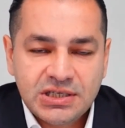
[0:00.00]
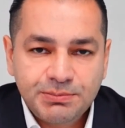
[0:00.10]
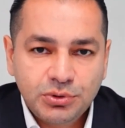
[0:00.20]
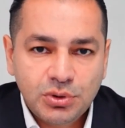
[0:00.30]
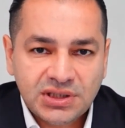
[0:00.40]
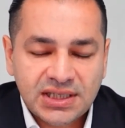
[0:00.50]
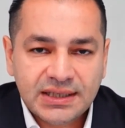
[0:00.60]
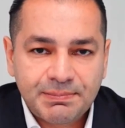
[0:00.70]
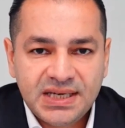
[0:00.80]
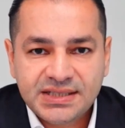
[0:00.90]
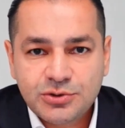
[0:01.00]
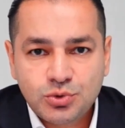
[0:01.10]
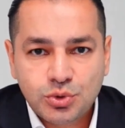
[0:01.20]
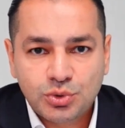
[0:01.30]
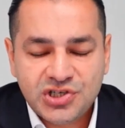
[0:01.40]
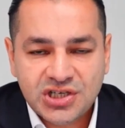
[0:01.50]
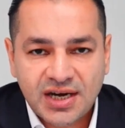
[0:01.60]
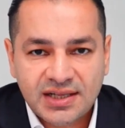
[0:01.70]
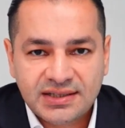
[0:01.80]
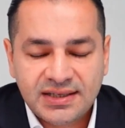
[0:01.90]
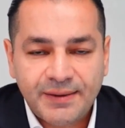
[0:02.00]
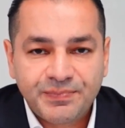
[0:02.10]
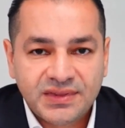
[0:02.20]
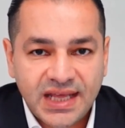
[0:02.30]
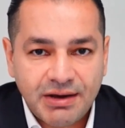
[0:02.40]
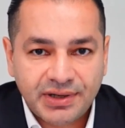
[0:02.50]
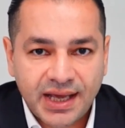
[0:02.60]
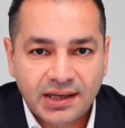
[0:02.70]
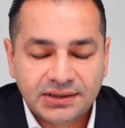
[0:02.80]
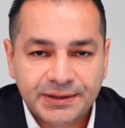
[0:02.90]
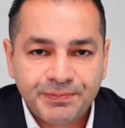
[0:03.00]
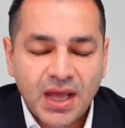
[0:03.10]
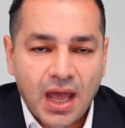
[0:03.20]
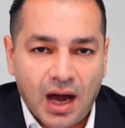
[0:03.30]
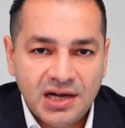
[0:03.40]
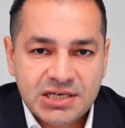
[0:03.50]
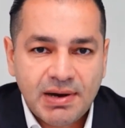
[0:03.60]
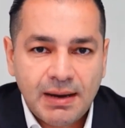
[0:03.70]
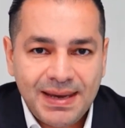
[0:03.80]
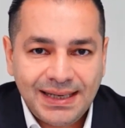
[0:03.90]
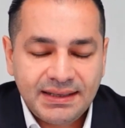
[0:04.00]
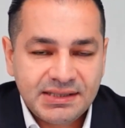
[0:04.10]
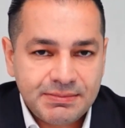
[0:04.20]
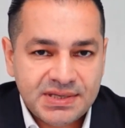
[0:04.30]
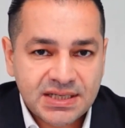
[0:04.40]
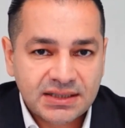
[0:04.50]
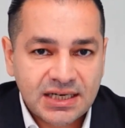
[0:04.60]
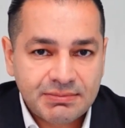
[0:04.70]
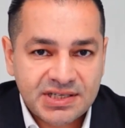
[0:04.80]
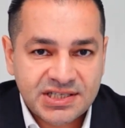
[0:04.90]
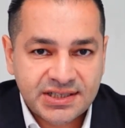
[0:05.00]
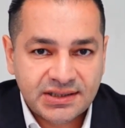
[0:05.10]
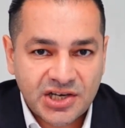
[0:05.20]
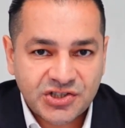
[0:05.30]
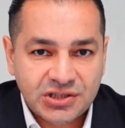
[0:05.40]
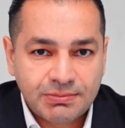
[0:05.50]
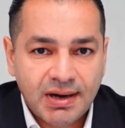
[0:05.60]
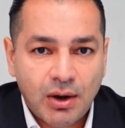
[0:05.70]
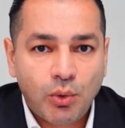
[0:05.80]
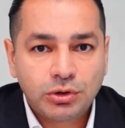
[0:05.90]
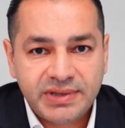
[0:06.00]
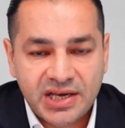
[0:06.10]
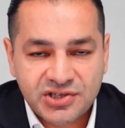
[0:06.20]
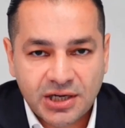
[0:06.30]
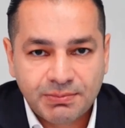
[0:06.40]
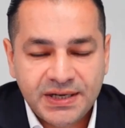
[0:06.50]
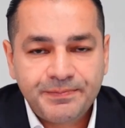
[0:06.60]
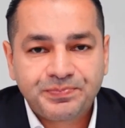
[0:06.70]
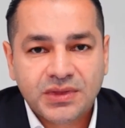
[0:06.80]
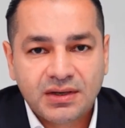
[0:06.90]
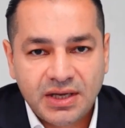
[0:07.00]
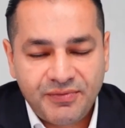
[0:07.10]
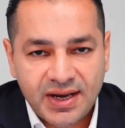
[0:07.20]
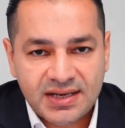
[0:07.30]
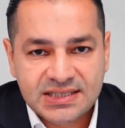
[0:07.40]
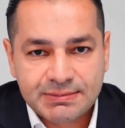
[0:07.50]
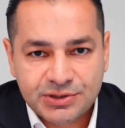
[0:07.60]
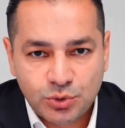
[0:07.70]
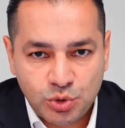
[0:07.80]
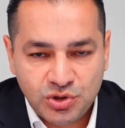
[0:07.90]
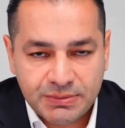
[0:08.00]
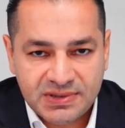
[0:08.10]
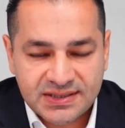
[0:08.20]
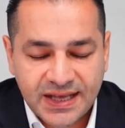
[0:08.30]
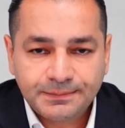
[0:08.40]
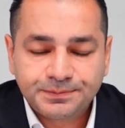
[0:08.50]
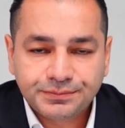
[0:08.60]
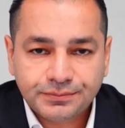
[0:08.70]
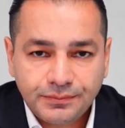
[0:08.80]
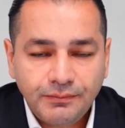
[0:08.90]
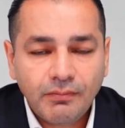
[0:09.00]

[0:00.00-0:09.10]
Şimdi bu noktada piyasa şu soru işaretini devreye aldı. Acaba beklediğimiz kadar bir sıkılaştırma olmayacak mı? Referansımız, düşüncemizde